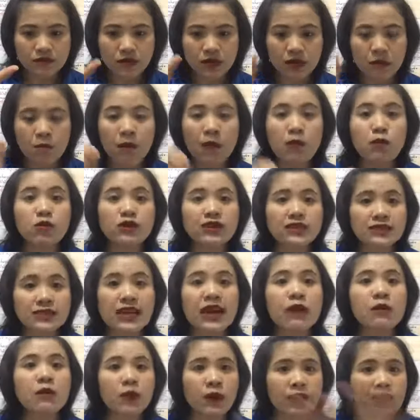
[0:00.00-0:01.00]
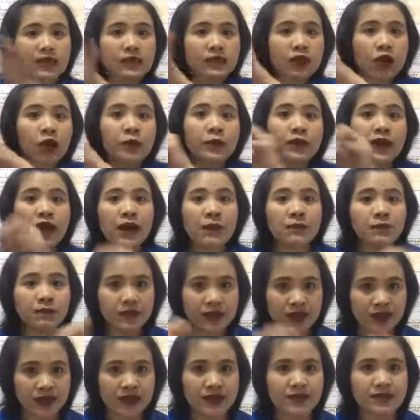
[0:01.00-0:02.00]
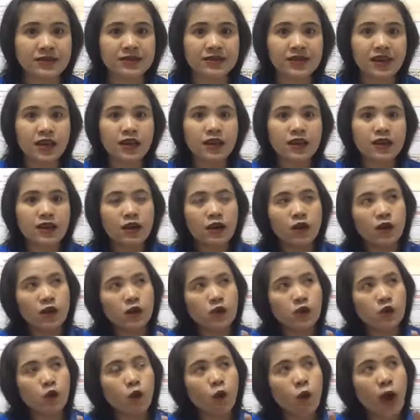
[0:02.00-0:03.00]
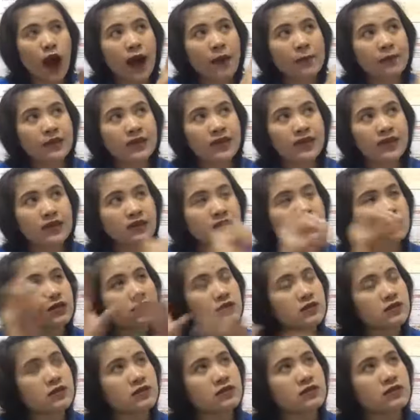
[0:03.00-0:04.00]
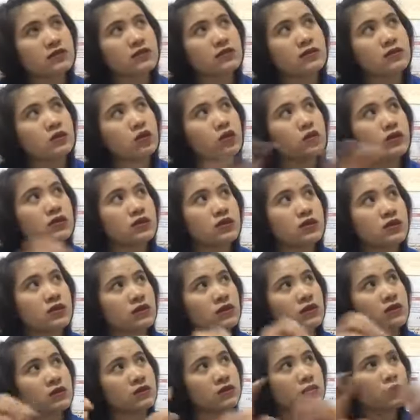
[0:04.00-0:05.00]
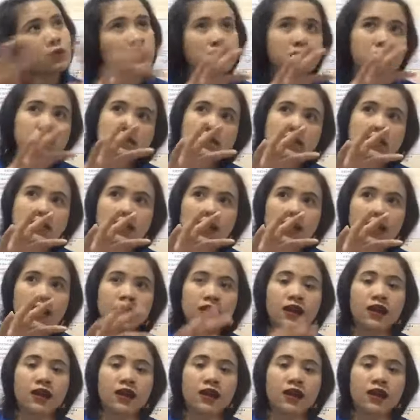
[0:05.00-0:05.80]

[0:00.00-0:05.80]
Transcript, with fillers: พระพุทธเจ้าบอกว่า thought become thing ความคิดคือทุกสิ่งไม่ไม่ใช่